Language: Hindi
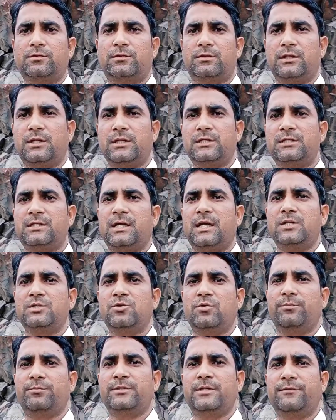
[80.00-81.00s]
तो तीसरा
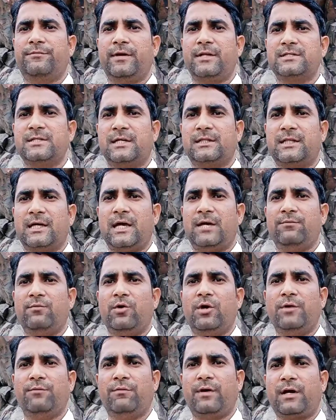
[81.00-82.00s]
जो डिफरेंस आता है
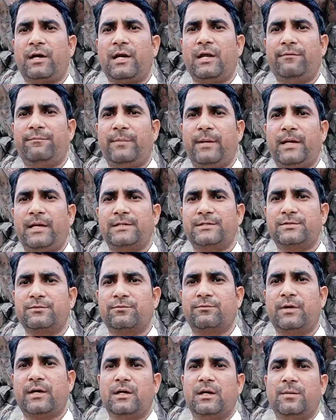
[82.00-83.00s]
वो है वर्क लाइफ बैलेंस
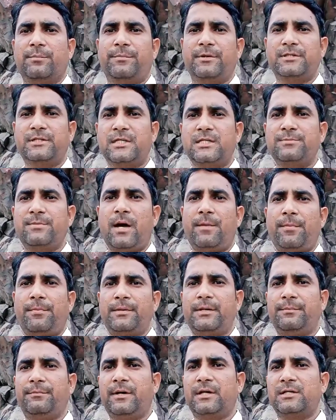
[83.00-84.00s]
बिजनेस में आप
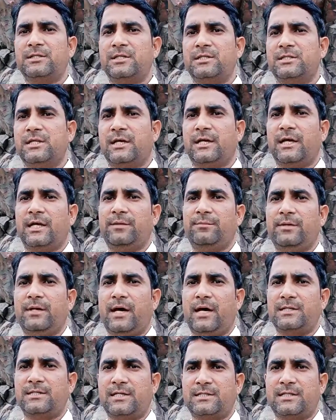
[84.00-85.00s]
अपनी मर्ज़ी से कहीं भी
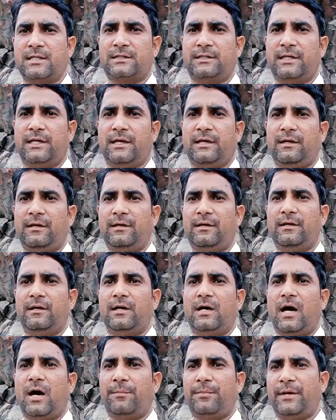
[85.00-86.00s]
आ जा सकते हैं
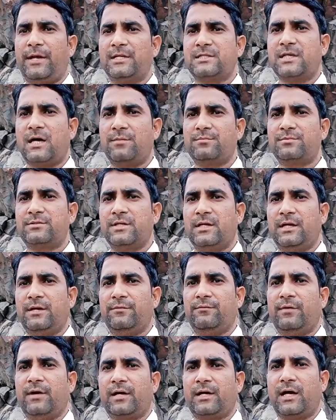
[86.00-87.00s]
अपने हिसाब से
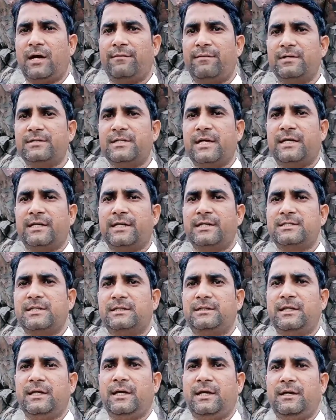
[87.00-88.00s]
वर्क आवर सेट कर
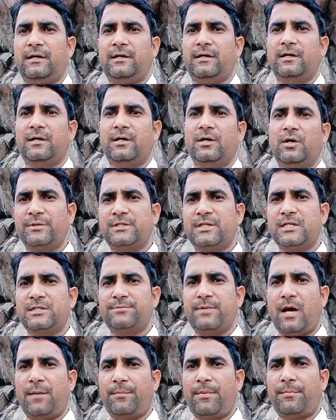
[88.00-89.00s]
सकते हैं
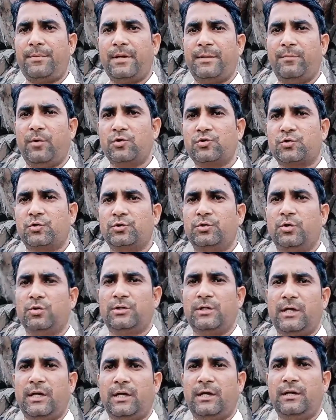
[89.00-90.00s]
बिजनेस में आप अपने बॉस खुद
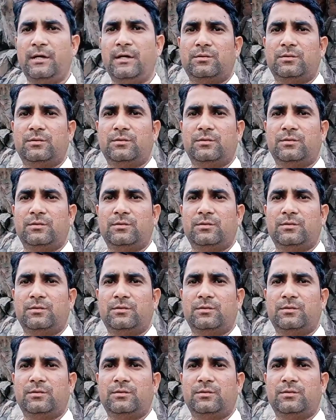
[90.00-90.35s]
होते हैं